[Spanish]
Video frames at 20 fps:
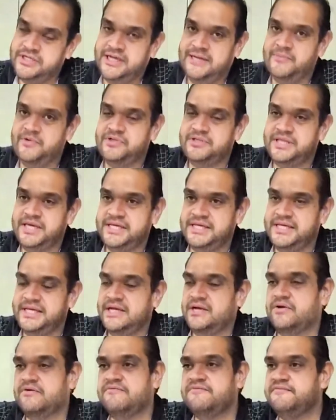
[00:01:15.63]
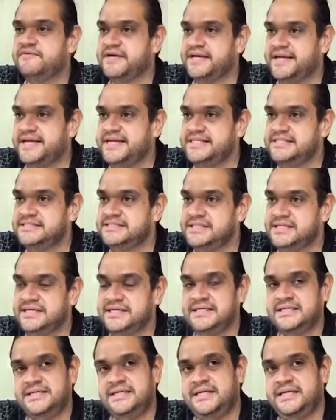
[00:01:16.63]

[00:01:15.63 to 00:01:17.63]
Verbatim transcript: le damos talleres, conferencias